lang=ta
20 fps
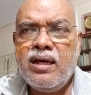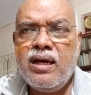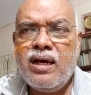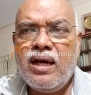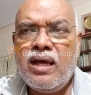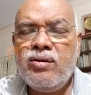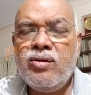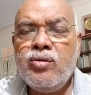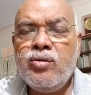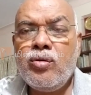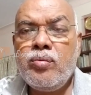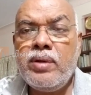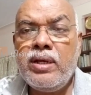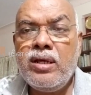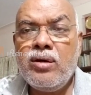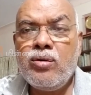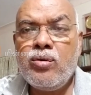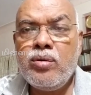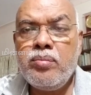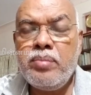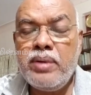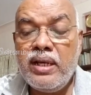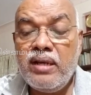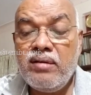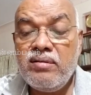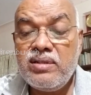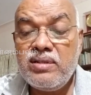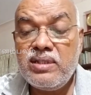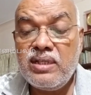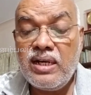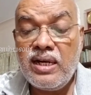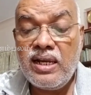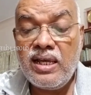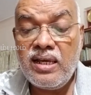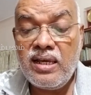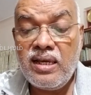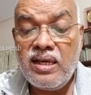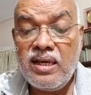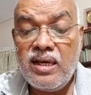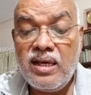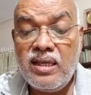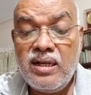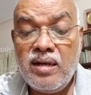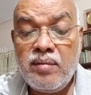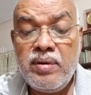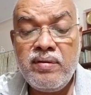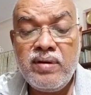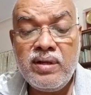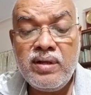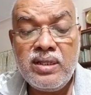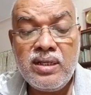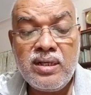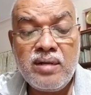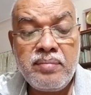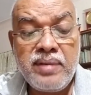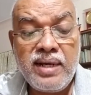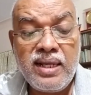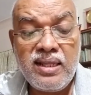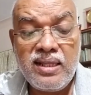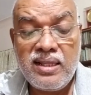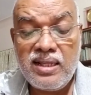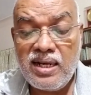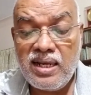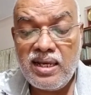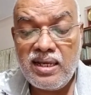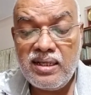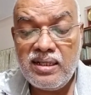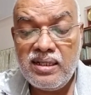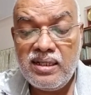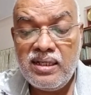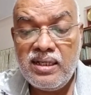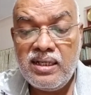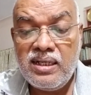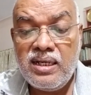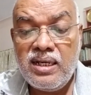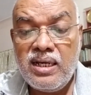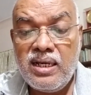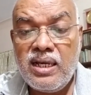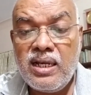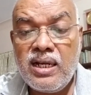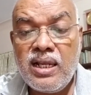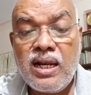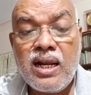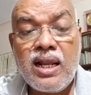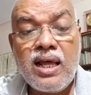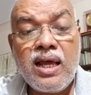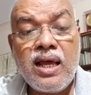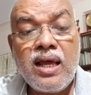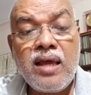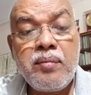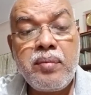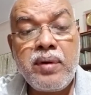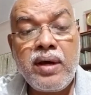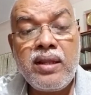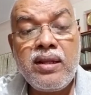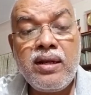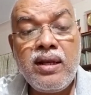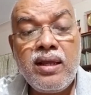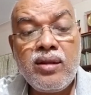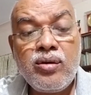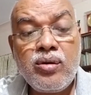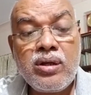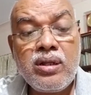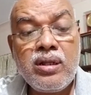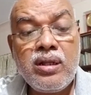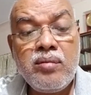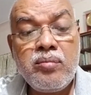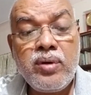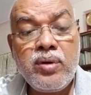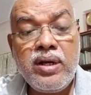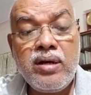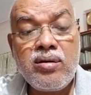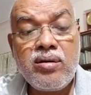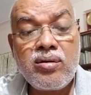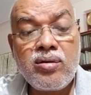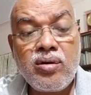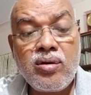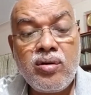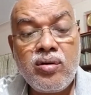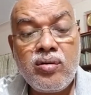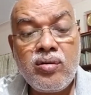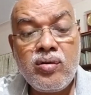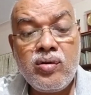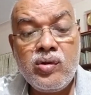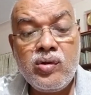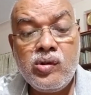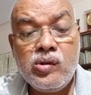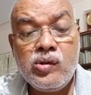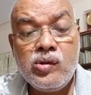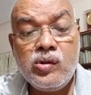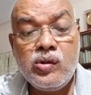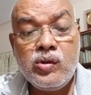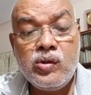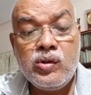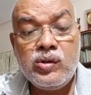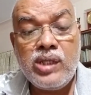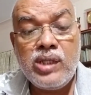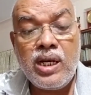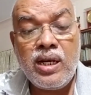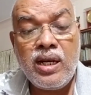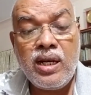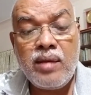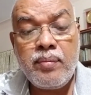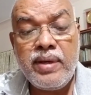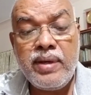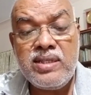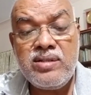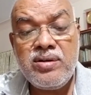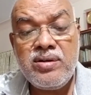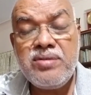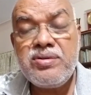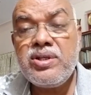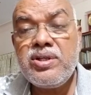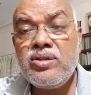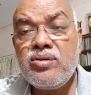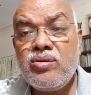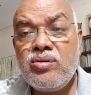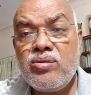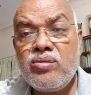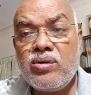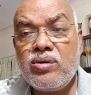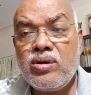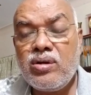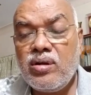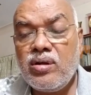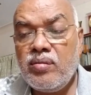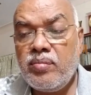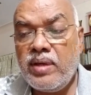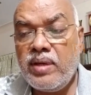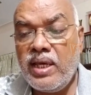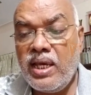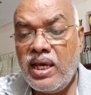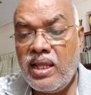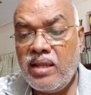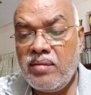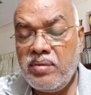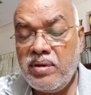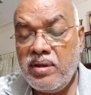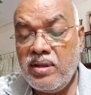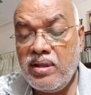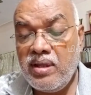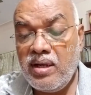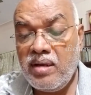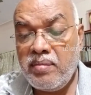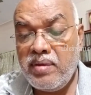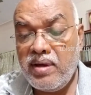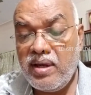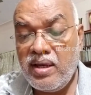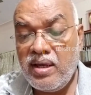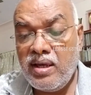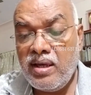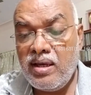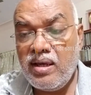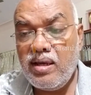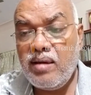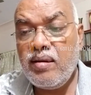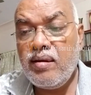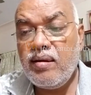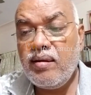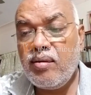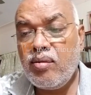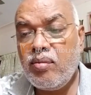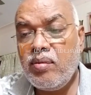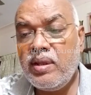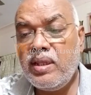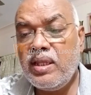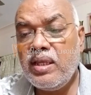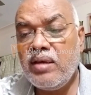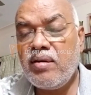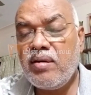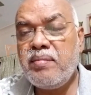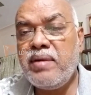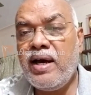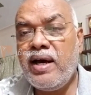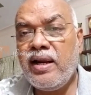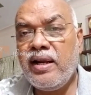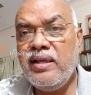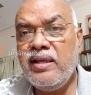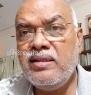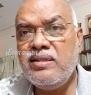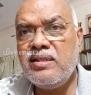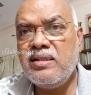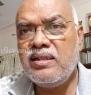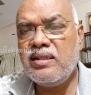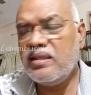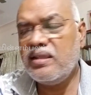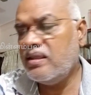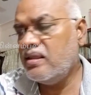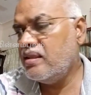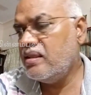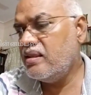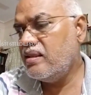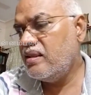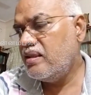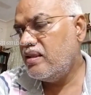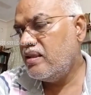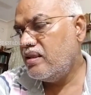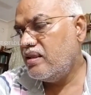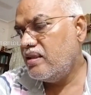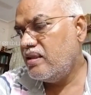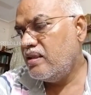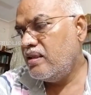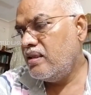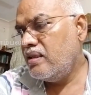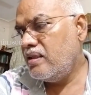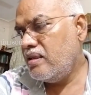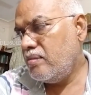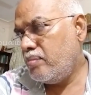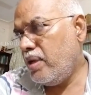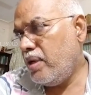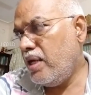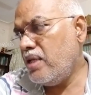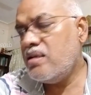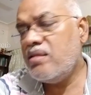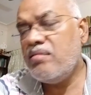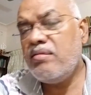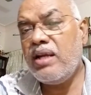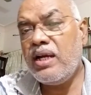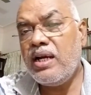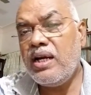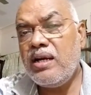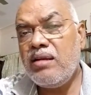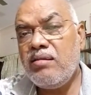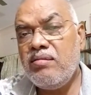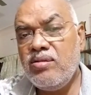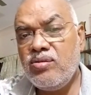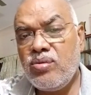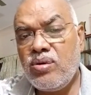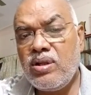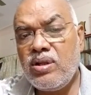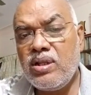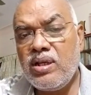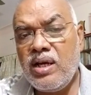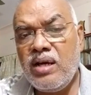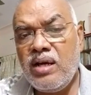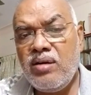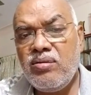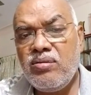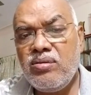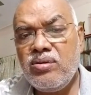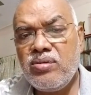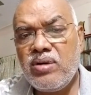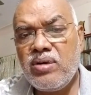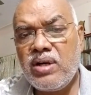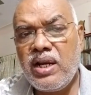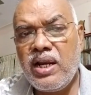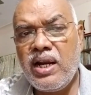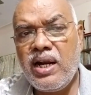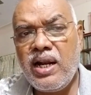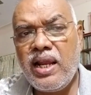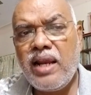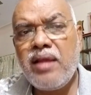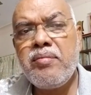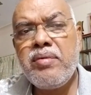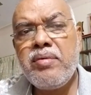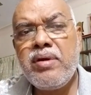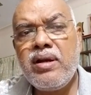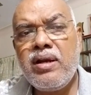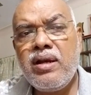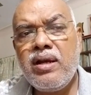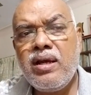அது வந்து ஒரு பெரிய கொடுப்பினைன்னு வச்சுங்களேன் அது நம்மளே வகுத்துக்கிற பாதை தானே அதனால் இப்போ அதில் தொடர்ந்து தான் போயிட்டுருக்கோம் சரி இன்றைக்கி பேச வேண்டிய விஷயத்துக்கு வருவோம் இப்போ ஏன் அதை போய் நம்ம ரொம்ப தீவிரமாக ஆராய்ச்சிக்கிட்டேன் இந்த பாசிட்டிவ் நெகட்டிவ்னு சொன்னதுக்காக உங்களுக்கு சொல்கிறேன் ஏன்னா நிறைய பேர்